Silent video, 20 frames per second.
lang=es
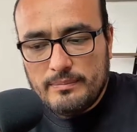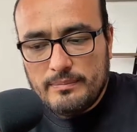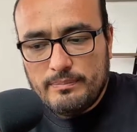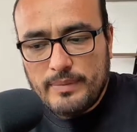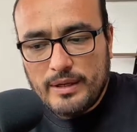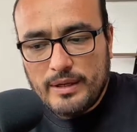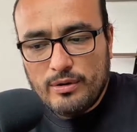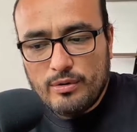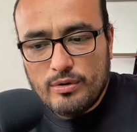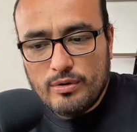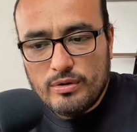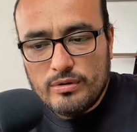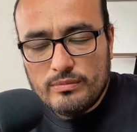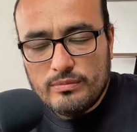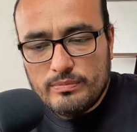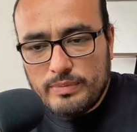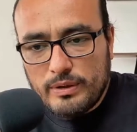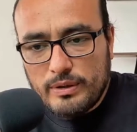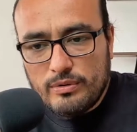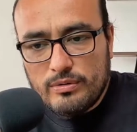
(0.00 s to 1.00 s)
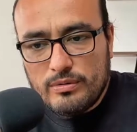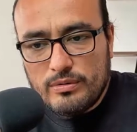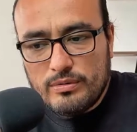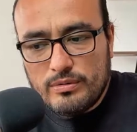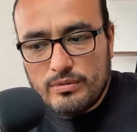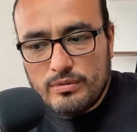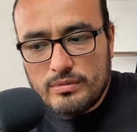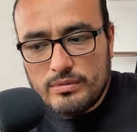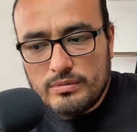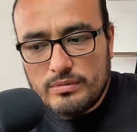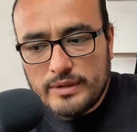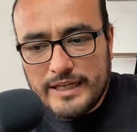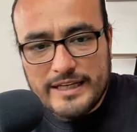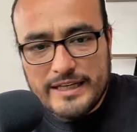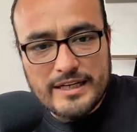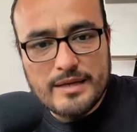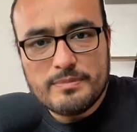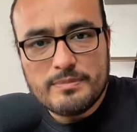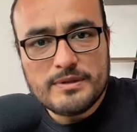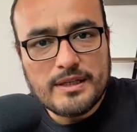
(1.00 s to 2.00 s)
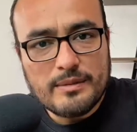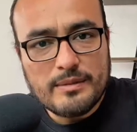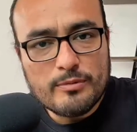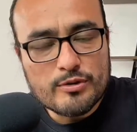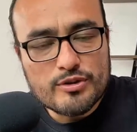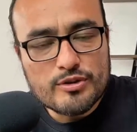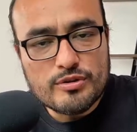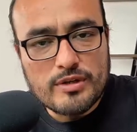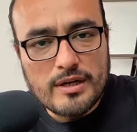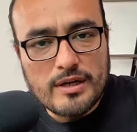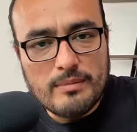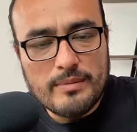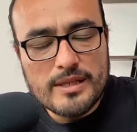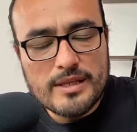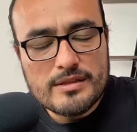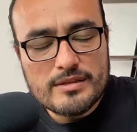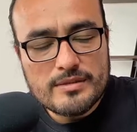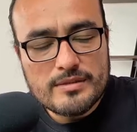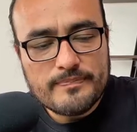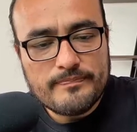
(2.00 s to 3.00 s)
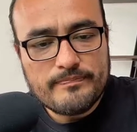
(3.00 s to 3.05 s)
pero, pero inepta emocionalmente.